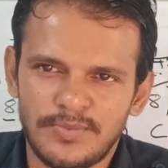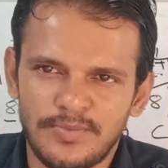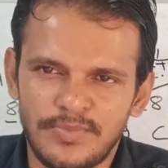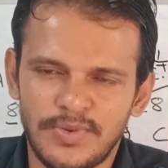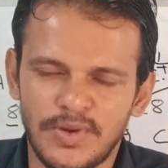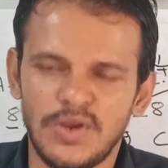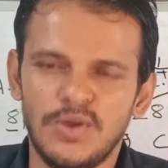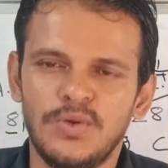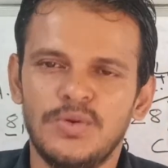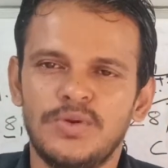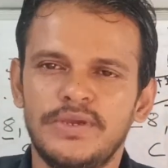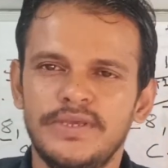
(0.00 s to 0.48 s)

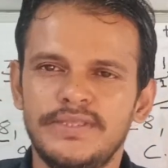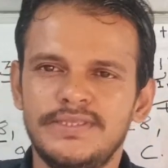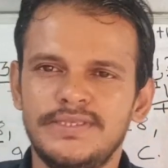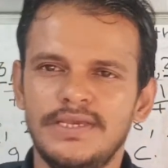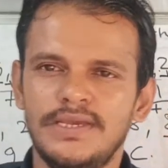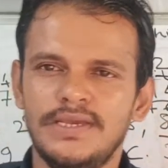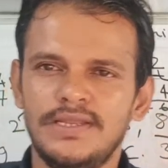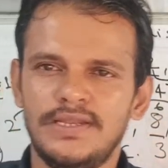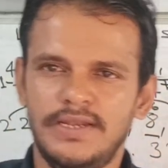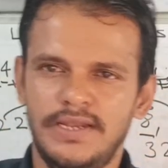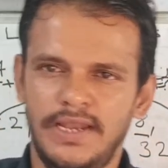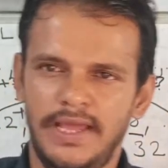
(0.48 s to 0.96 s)
फॉलो
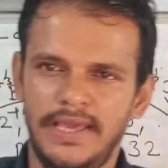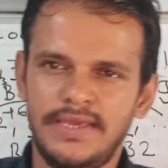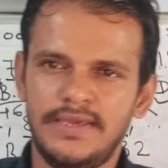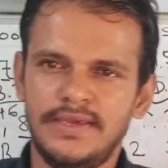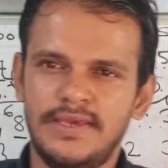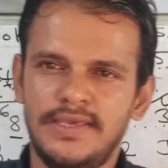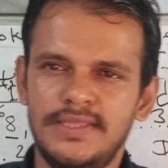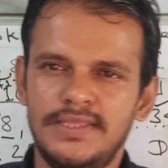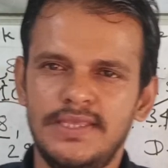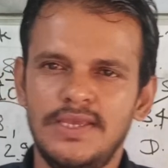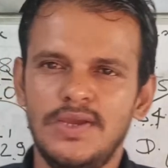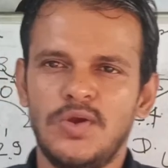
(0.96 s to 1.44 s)
कीजिए लाइक
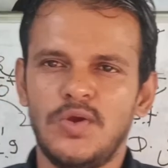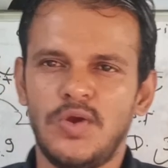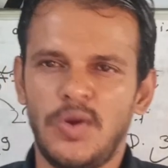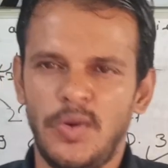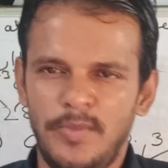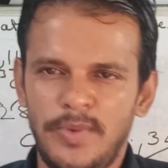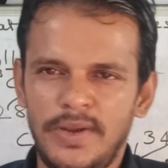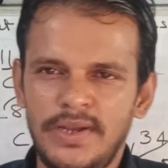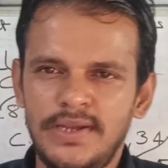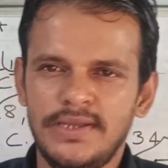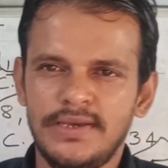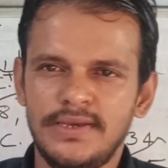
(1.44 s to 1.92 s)
कीजिए
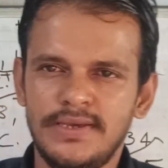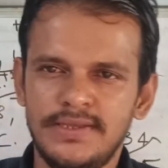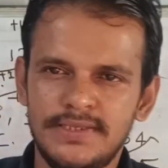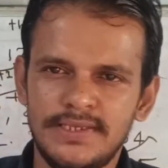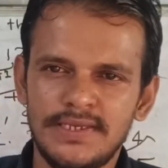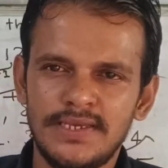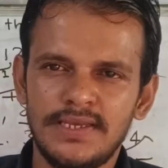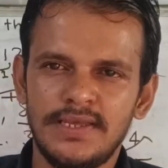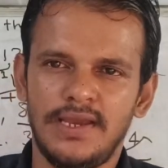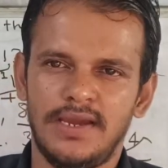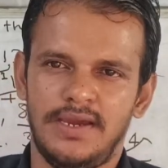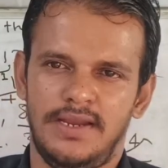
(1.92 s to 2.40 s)
कमेंट
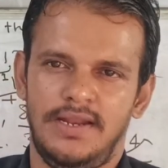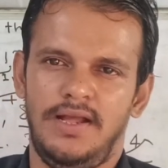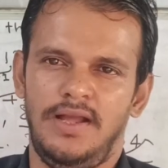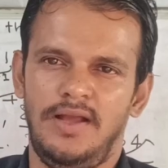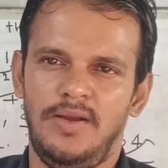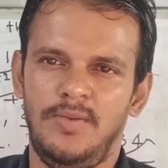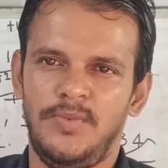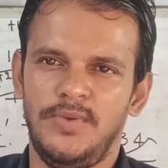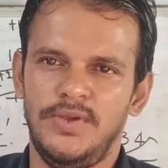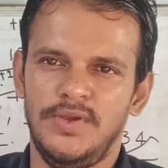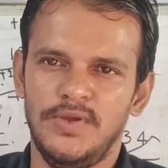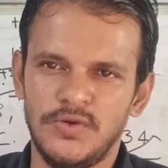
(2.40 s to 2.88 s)
कीजिए अगर
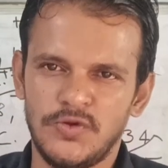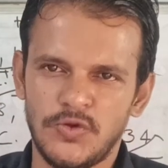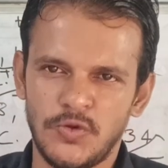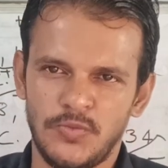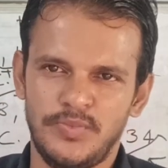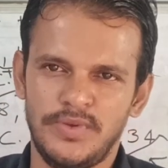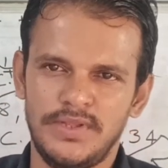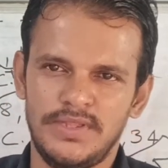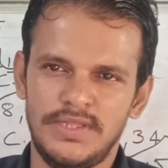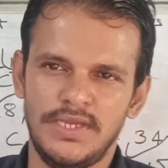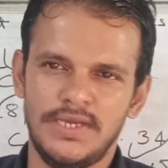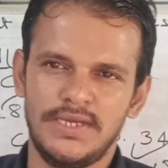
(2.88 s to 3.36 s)
आप यूट्यूब
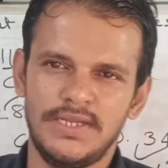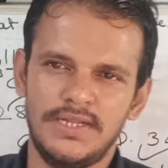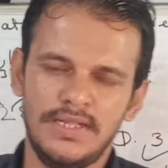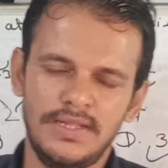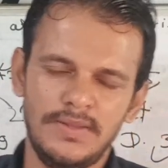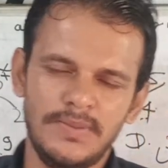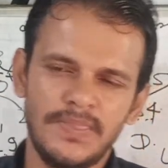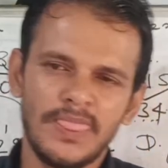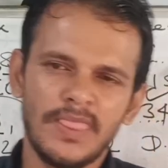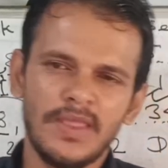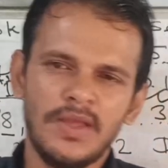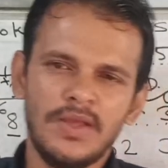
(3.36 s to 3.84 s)
पे देख रहे
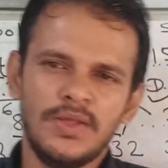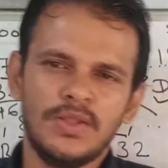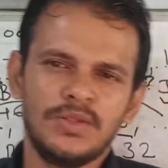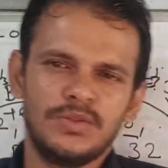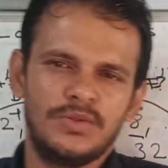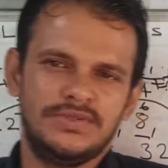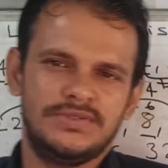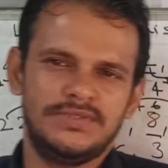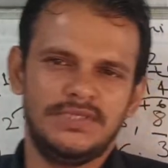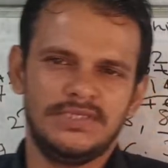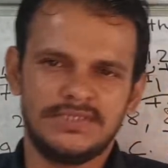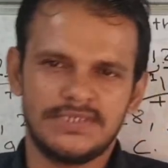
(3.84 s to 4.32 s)
हैं
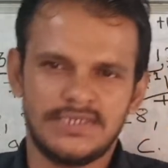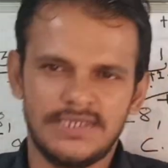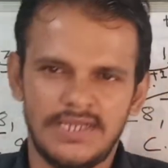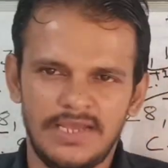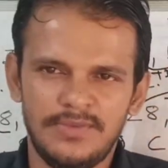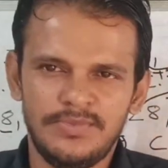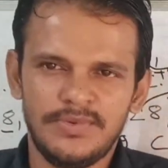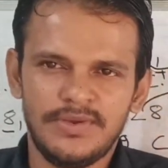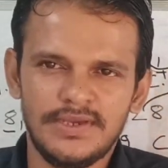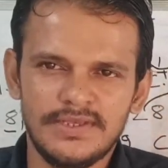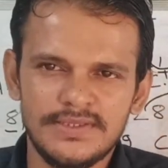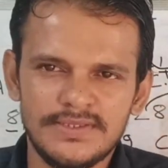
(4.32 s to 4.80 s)
तो
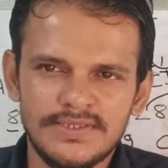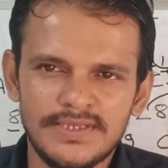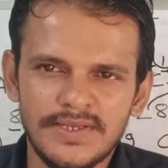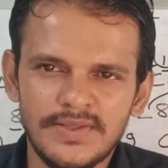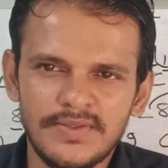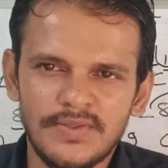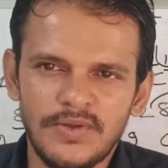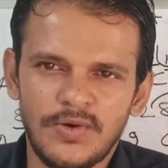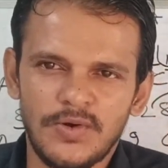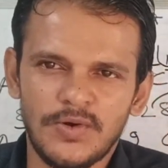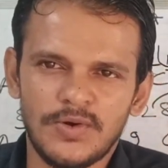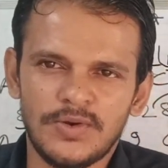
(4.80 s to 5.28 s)
सब्सक्राइब कीजिए
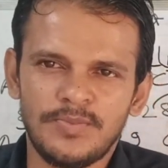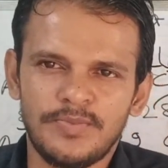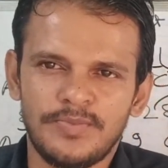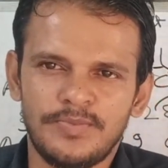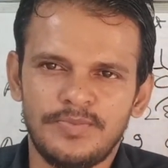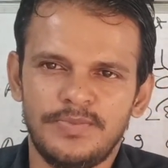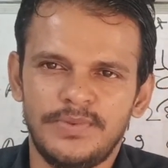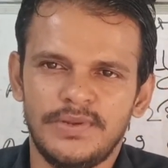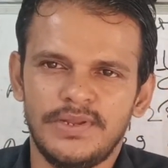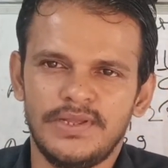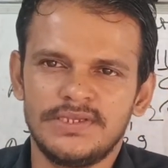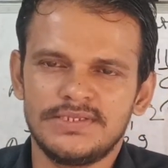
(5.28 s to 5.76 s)
और
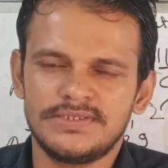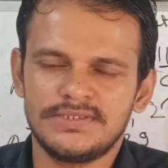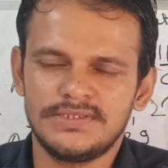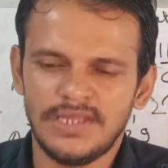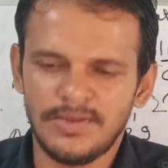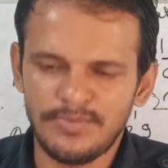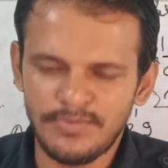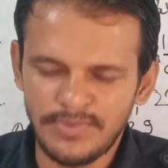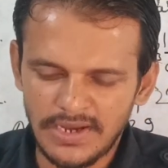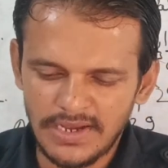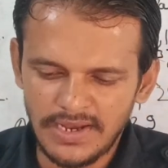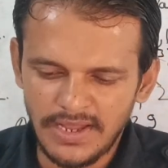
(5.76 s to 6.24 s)
प्रेस
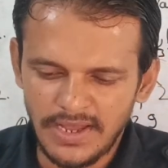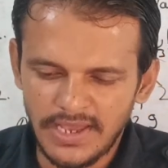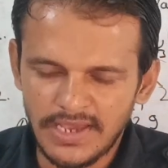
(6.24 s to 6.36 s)
द बेल